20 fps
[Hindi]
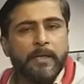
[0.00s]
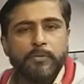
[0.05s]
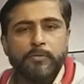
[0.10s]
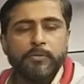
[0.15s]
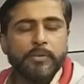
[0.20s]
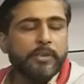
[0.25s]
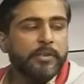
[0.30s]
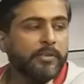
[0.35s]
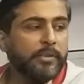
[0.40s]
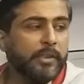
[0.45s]

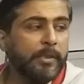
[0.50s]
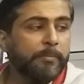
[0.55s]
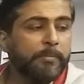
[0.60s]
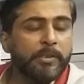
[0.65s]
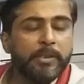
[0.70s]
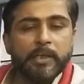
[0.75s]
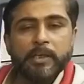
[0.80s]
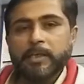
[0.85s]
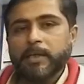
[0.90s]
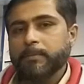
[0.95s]
क्योंकि इसकी
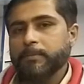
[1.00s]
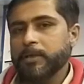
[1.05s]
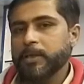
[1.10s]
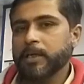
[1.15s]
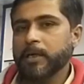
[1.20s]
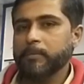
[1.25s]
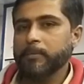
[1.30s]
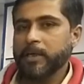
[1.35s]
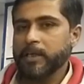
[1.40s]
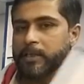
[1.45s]
अभी तक
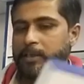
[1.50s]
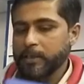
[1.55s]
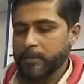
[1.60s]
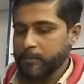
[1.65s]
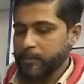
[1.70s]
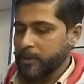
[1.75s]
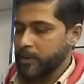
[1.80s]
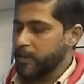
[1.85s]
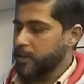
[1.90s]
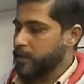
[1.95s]
रेप्लिका
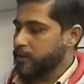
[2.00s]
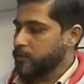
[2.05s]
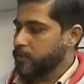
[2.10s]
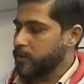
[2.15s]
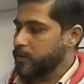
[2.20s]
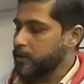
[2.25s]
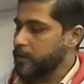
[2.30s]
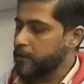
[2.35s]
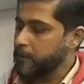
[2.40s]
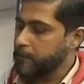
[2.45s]
मार्केट में नहीं आ
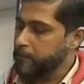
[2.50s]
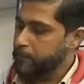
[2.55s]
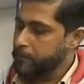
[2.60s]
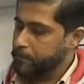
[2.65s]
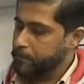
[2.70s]
सकती